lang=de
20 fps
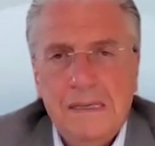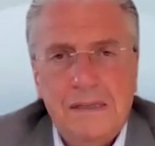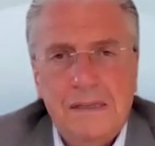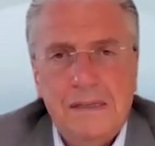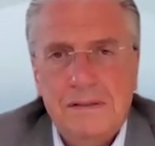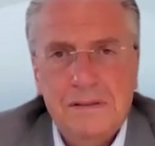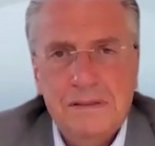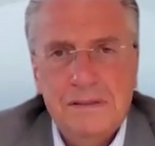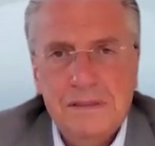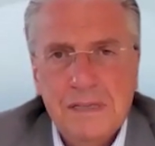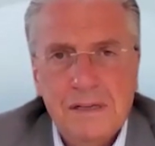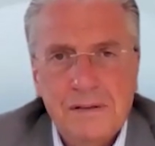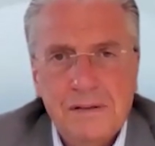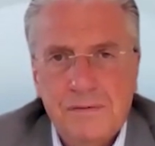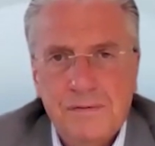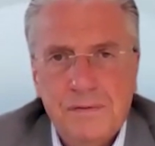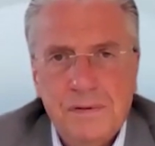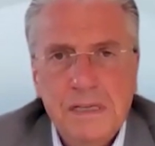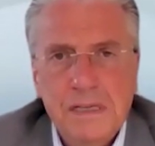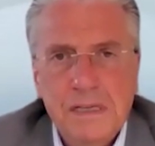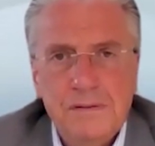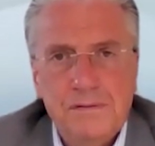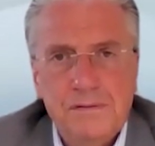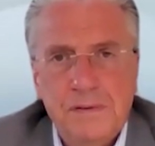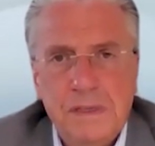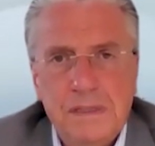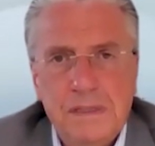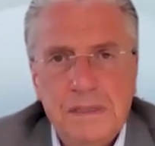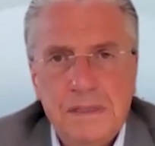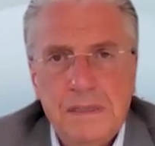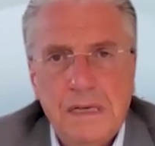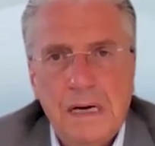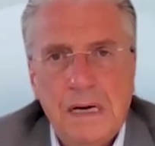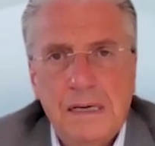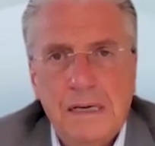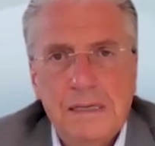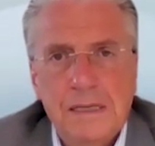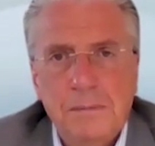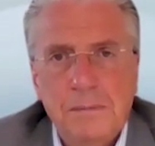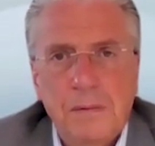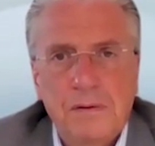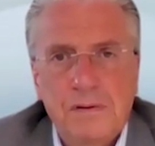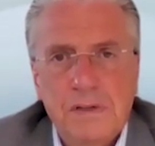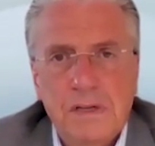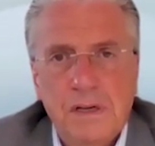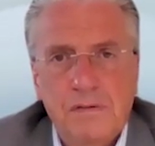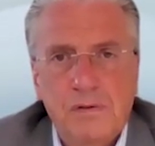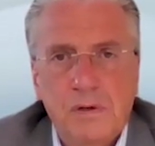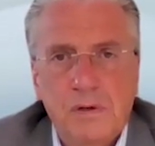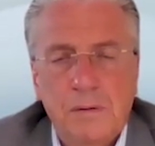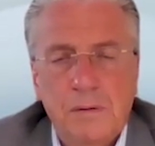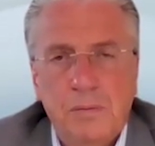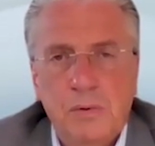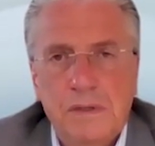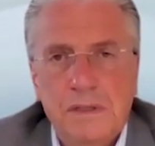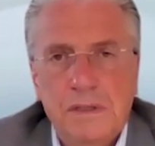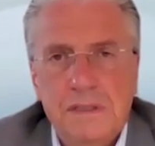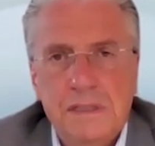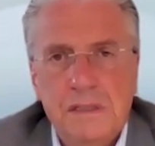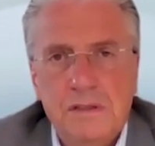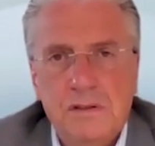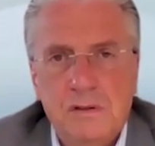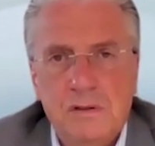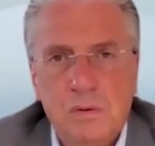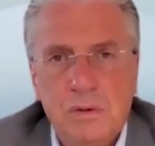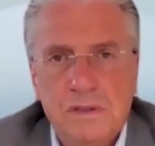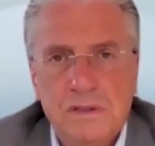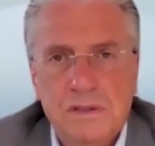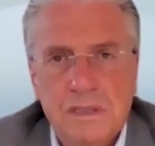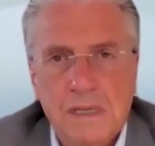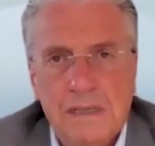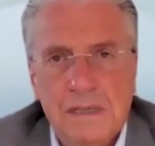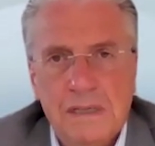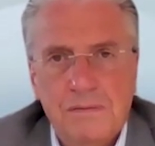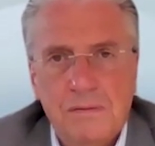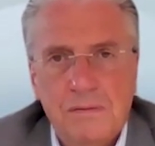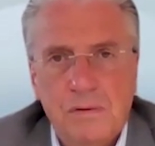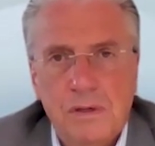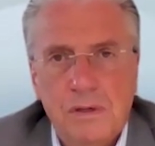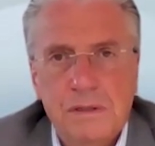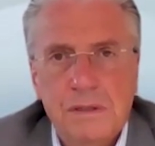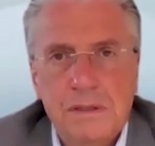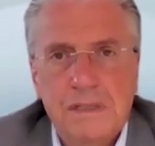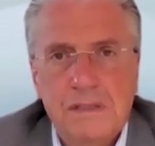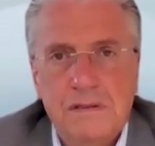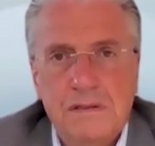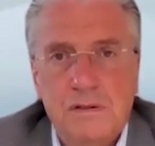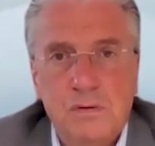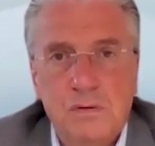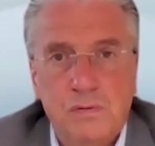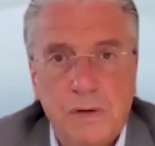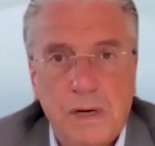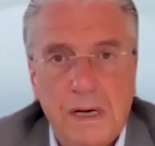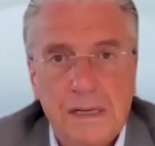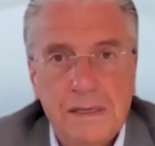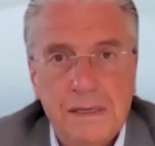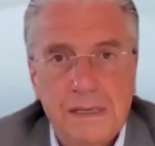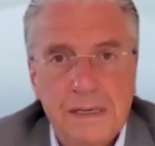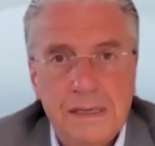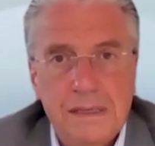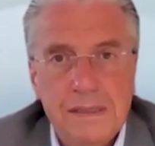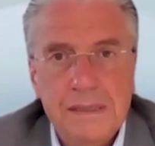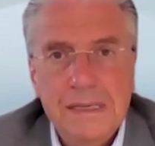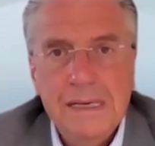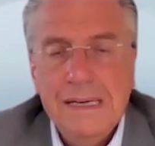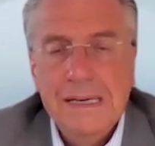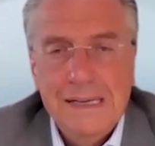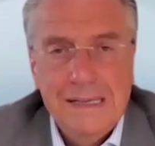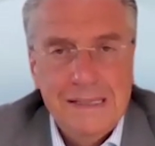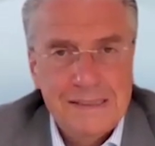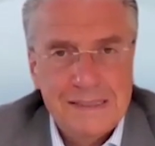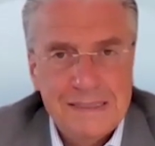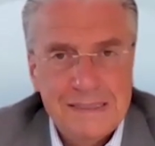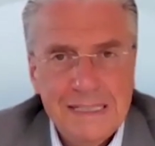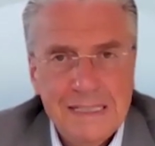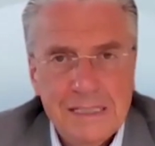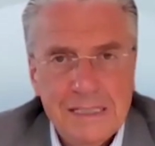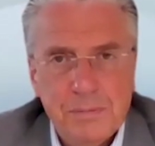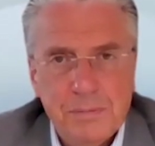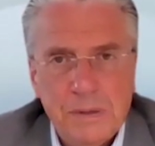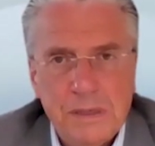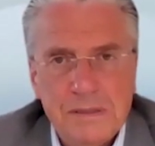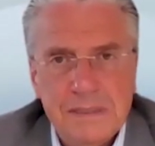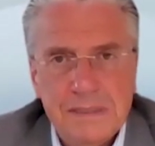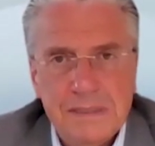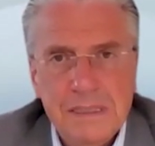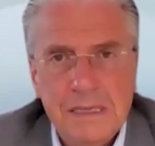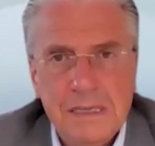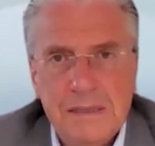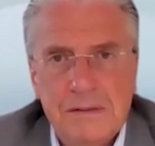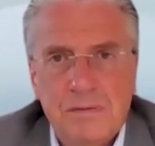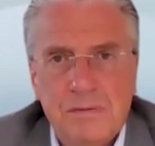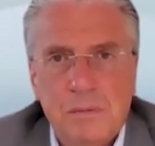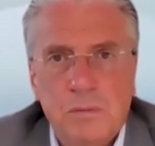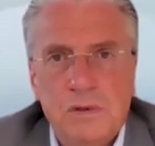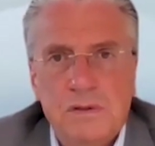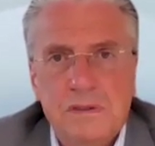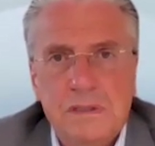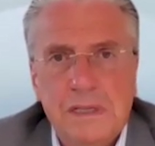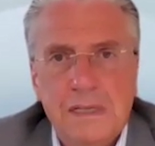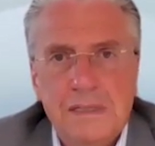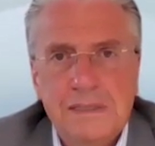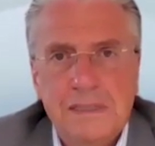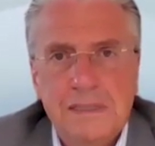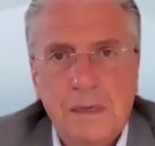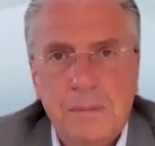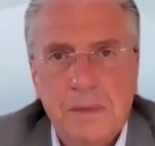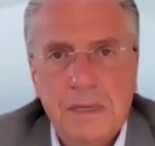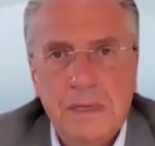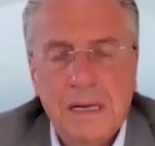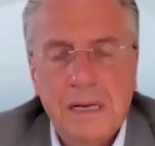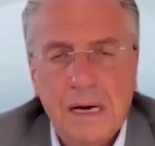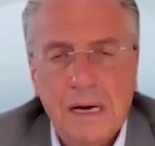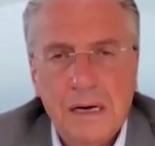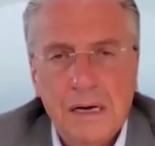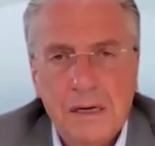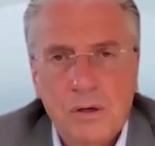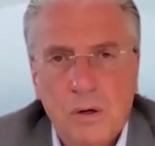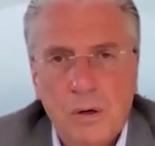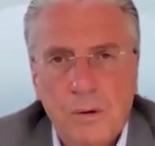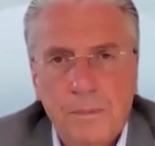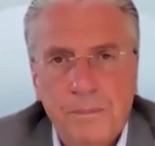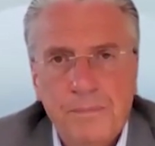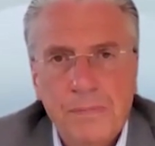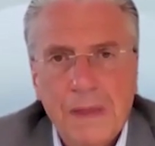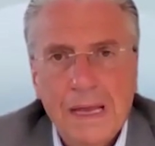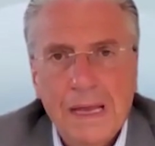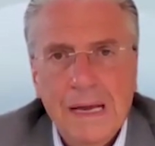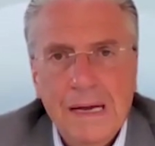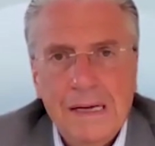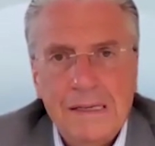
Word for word: Es ist seit vielen, vielen Jahren immer wieder von der Politik zugesagt worden, das zu verändern. Ist nicht passiert. Wir müssen jetzt damit klarkommen.